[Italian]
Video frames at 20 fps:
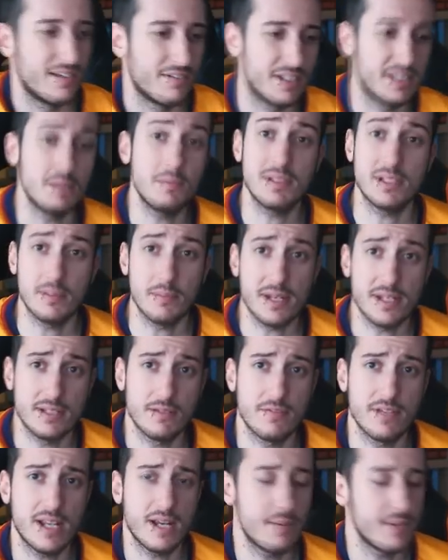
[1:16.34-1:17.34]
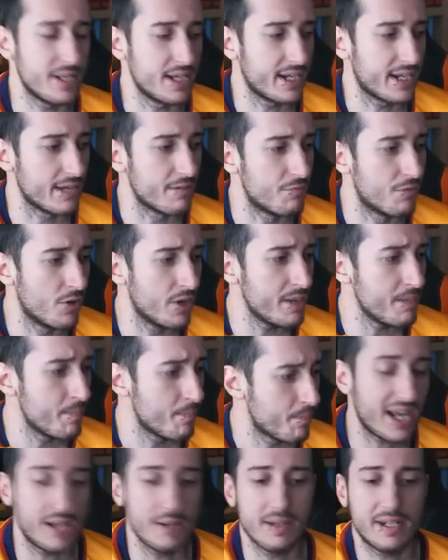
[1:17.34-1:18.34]
Fatemi sapere se vi capita anche a voi
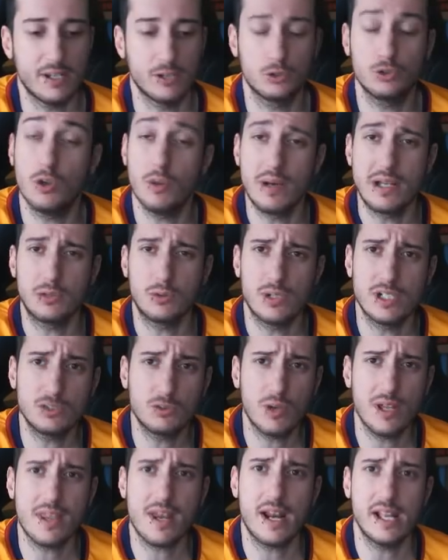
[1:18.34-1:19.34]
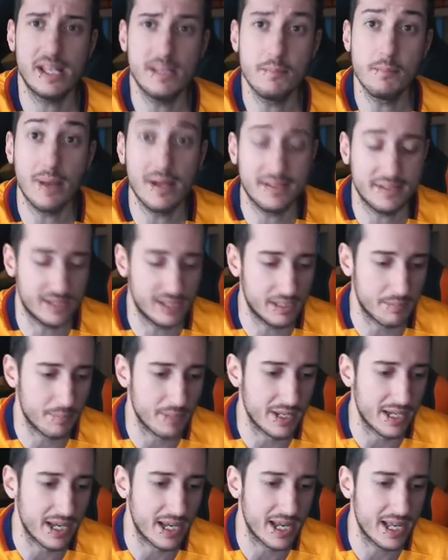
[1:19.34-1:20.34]
Anche perché ho scoperto una squadra
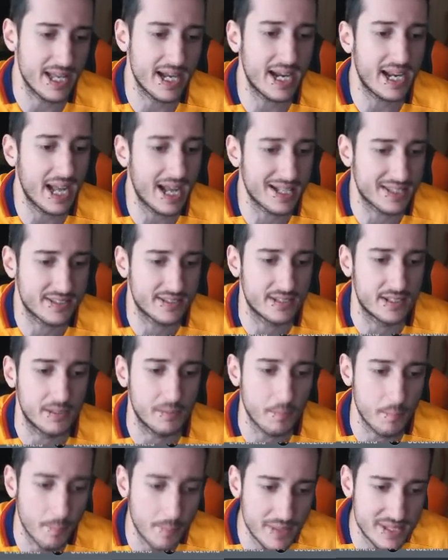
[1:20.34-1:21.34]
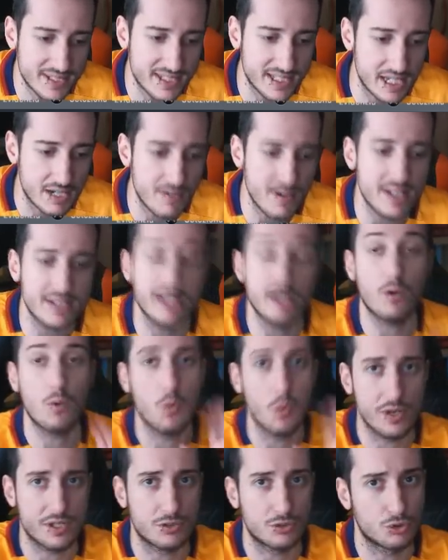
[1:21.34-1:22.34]
imbattibile E ragazzi mi scrivete
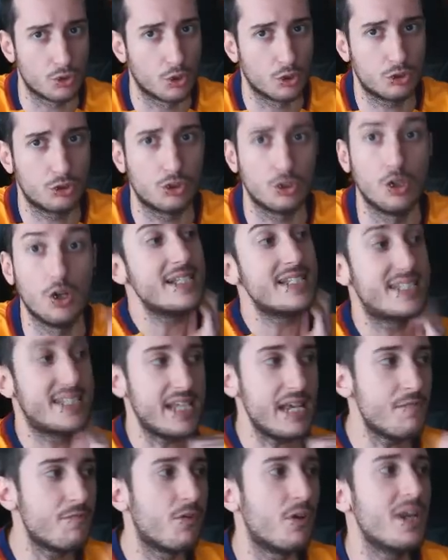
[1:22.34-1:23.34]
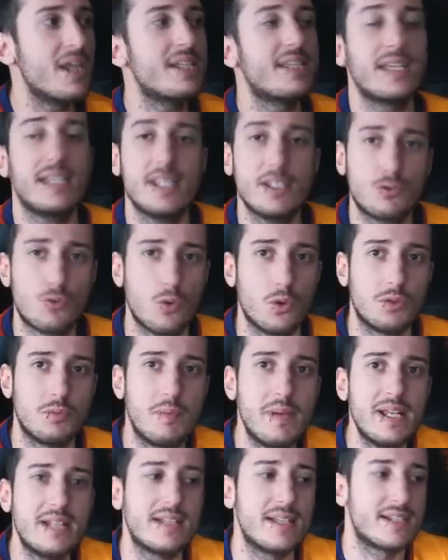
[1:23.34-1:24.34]
qui sotto Se volete gli squad
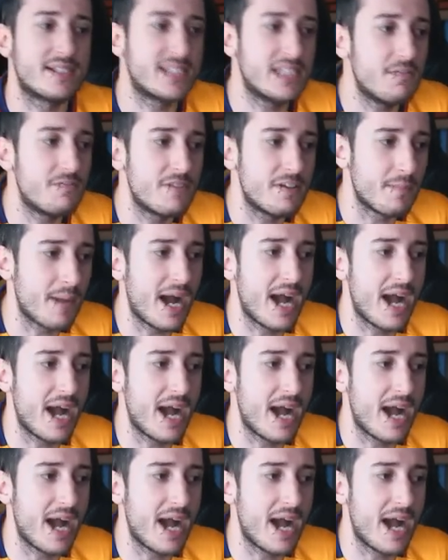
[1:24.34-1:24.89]
builder Se vi